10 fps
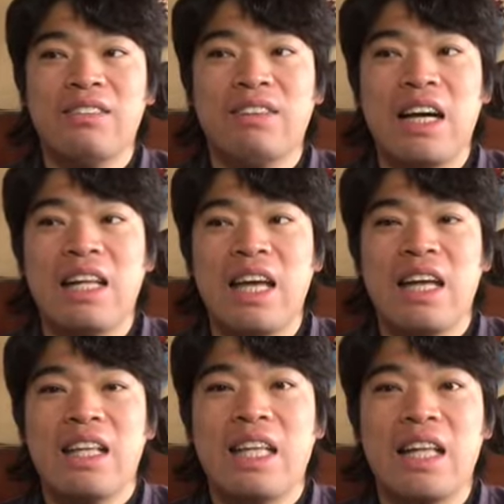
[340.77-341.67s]
まあね、
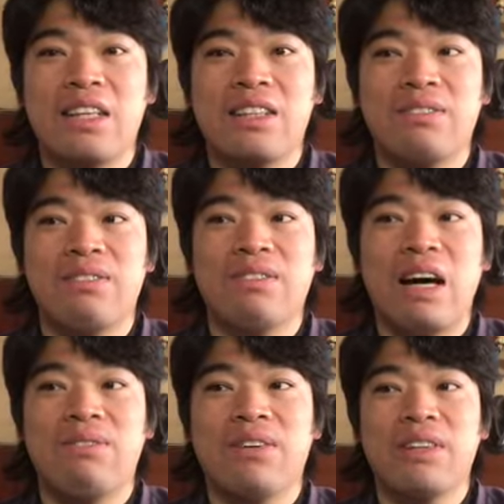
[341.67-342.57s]
楽し、
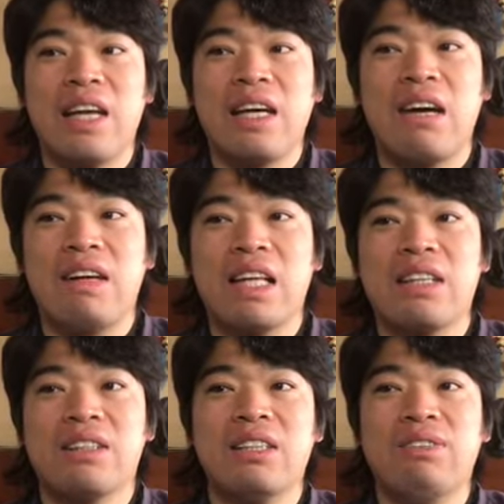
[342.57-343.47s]
まあ忘年会は
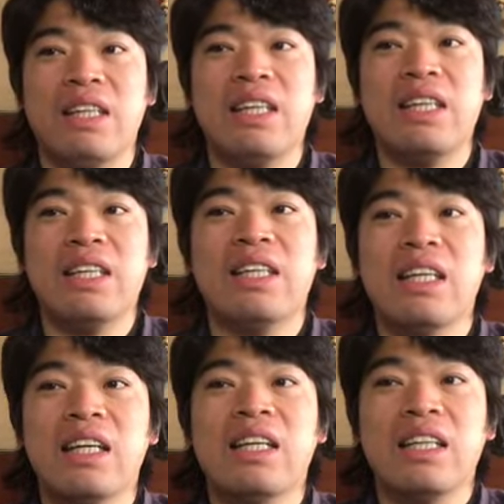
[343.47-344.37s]
楽しみに、
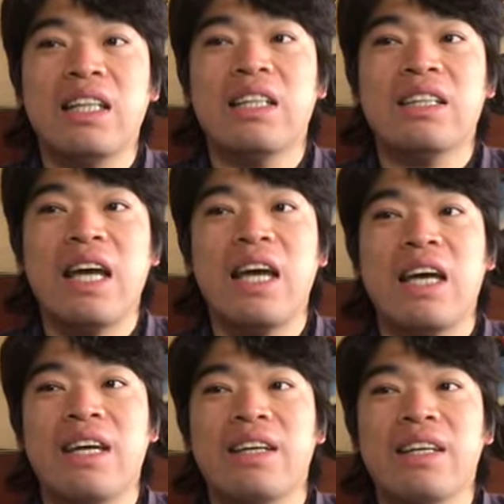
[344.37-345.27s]
にし
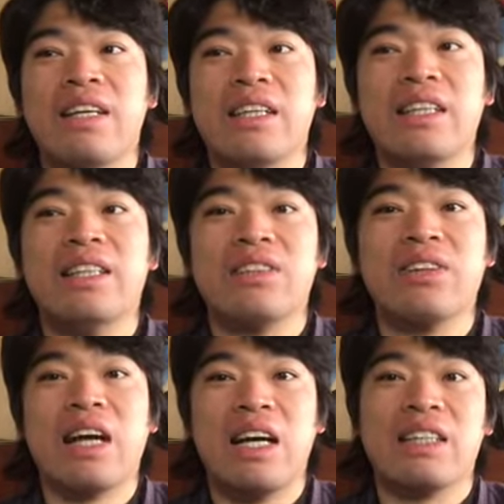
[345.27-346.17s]
て、しと
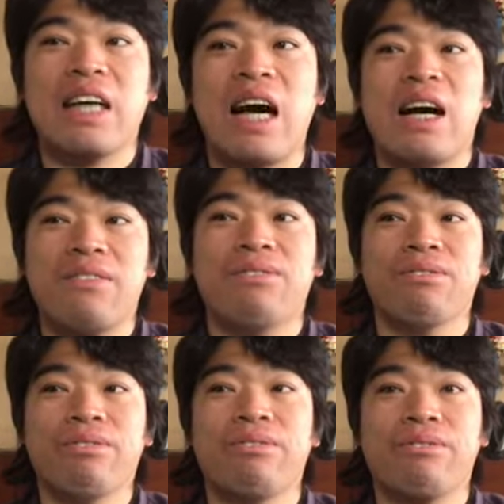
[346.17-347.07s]
るからさ、う
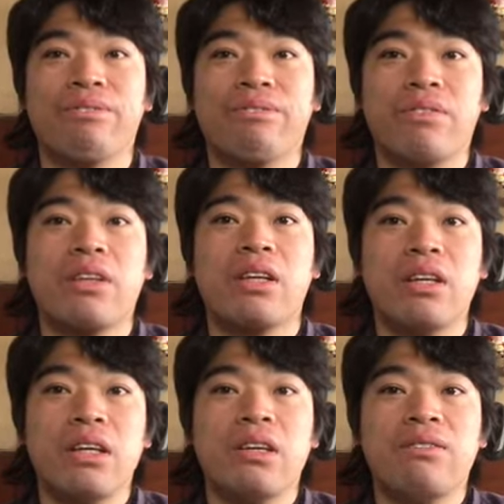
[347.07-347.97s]
ん。
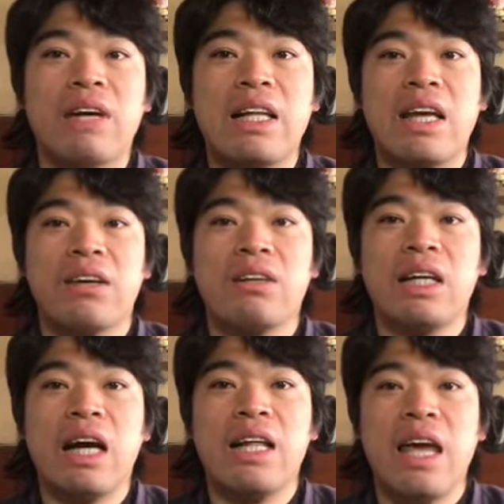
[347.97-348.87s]
まあね、こ
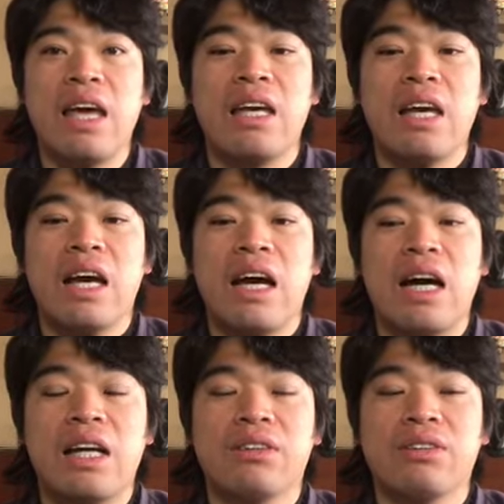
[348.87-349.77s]
れがね、
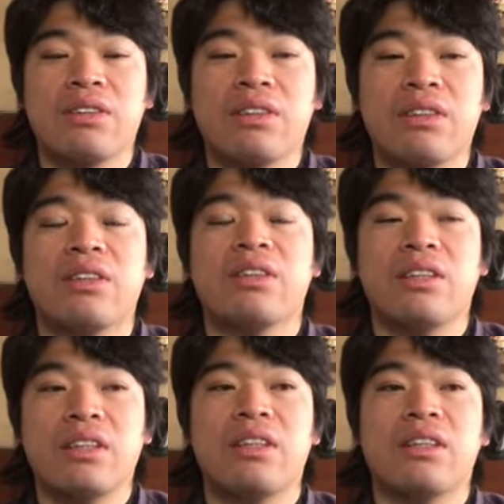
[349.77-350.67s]
あ
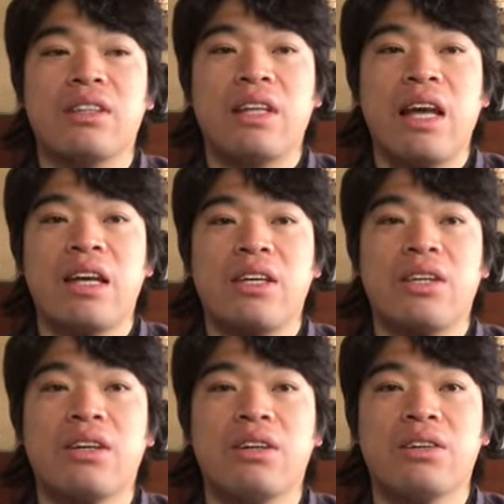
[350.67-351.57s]
のー、ね、
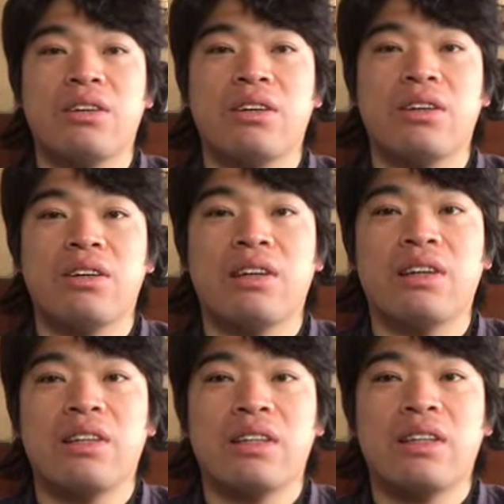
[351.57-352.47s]
今日
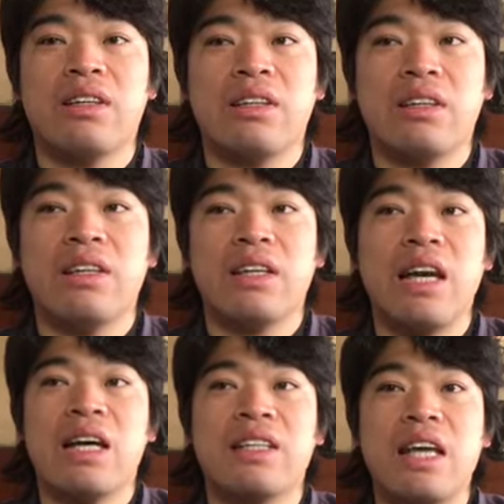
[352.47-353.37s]
の、い
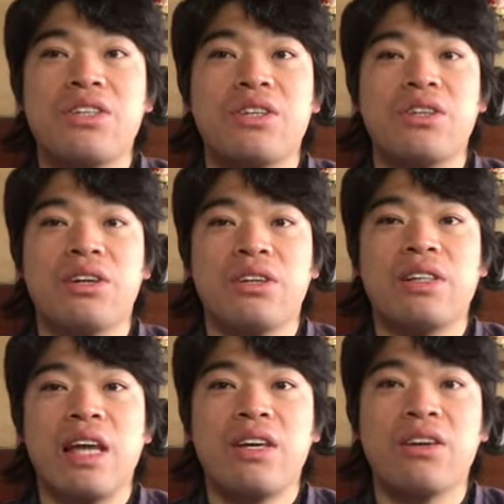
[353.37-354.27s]
や、先週の
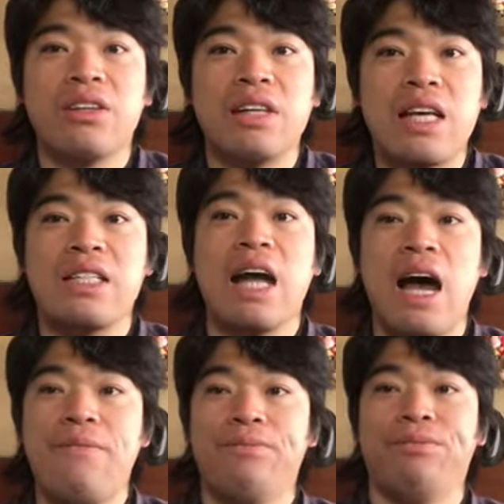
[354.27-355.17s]
出来事でした。